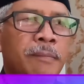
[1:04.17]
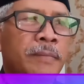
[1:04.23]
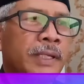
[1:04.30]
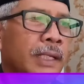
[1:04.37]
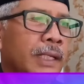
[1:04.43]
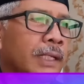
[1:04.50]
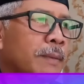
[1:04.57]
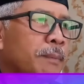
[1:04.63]

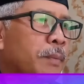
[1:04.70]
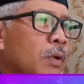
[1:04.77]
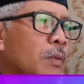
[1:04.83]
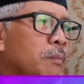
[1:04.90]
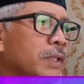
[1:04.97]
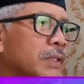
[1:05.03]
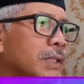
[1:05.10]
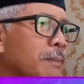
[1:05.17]
kami ini
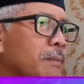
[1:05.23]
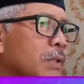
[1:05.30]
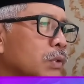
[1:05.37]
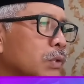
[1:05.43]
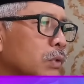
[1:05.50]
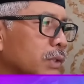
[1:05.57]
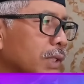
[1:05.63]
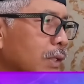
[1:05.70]
belum bisa
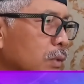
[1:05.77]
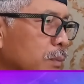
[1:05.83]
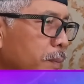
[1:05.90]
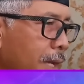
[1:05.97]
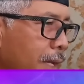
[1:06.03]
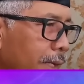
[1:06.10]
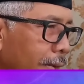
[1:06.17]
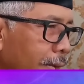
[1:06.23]
mengusung satu
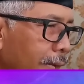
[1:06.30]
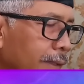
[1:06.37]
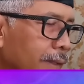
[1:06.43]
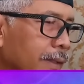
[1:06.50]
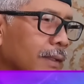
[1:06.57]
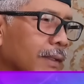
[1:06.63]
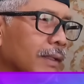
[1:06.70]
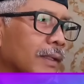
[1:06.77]

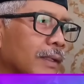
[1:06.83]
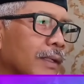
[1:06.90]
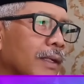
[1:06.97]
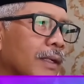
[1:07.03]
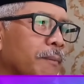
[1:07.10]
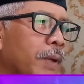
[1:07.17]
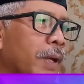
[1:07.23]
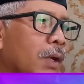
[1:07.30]
paket,
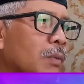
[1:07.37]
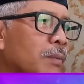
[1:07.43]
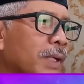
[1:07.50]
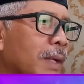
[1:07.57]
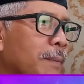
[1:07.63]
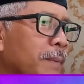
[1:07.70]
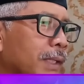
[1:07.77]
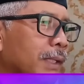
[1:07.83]
baru
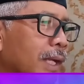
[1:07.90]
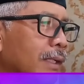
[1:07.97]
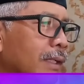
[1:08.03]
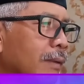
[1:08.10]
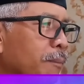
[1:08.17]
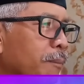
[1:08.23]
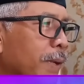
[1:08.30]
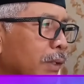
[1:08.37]

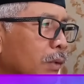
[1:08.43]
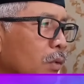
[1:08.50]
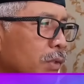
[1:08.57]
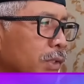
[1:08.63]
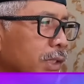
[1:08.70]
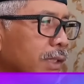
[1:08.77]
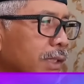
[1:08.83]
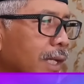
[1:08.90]
mendapatkan empat
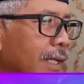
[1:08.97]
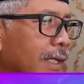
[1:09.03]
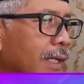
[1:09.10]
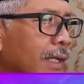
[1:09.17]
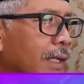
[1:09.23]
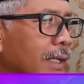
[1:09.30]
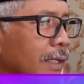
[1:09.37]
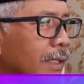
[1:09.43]
kursi
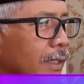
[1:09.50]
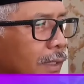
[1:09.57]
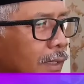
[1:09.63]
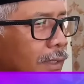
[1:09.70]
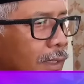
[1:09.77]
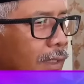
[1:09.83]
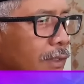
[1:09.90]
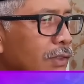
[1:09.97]
dan
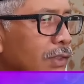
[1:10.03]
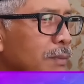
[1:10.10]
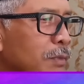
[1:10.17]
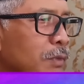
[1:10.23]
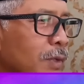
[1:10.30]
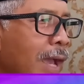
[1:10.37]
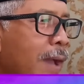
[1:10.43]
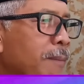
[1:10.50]

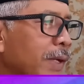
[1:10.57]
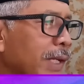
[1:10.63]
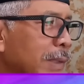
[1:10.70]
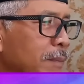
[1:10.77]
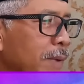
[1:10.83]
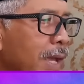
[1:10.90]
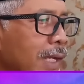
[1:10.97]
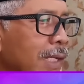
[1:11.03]
kesemua
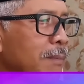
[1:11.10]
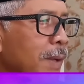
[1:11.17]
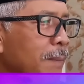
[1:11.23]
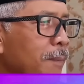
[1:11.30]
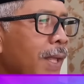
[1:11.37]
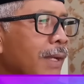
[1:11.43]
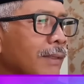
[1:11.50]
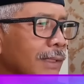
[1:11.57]
lima lima
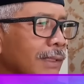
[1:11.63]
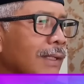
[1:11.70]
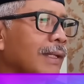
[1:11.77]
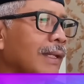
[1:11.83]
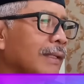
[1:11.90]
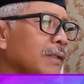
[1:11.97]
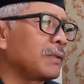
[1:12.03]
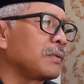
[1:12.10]
partai
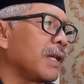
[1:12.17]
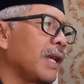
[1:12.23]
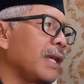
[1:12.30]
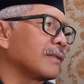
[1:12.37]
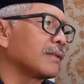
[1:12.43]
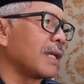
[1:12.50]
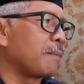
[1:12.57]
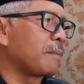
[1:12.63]
ternyata
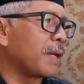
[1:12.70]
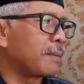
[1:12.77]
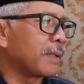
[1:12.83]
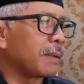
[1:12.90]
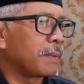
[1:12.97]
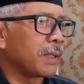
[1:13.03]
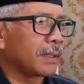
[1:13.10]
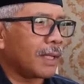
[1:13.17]
juga sama
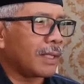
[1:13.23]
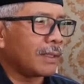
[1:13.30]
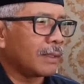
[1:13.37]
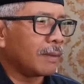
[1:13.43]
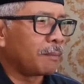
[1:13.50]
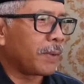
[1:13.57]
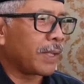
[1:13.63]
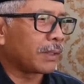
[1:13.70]

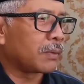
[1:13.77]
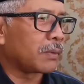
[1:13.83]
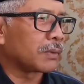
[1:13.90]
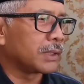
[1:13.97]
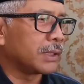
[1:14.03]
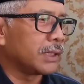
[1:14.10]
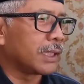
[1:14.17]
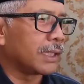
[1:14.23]
mendapatkan empat
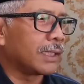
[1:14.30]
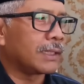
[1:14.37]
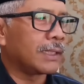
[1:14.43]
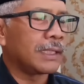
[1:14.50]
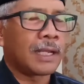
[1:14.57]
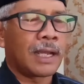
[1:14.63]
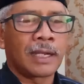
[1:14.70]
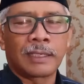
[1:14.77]
kursi.
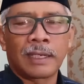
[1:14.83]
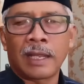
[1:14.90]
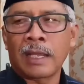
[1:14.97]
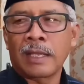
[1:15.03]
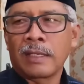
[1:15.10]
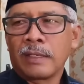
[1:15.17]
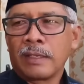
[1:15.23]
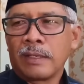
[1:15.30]
Jadi tidak ada